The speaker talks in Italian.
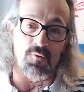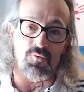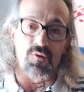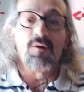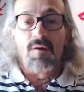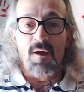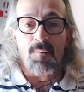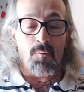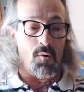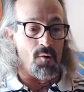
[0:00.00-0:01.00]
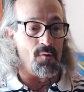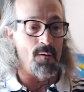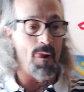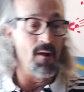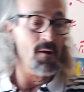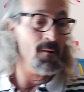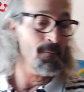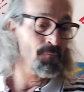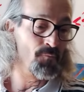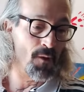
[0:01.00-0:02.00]
così è buono.
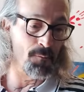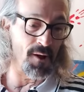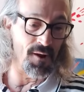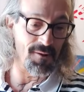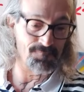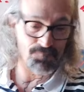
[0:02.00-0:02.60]
Bene.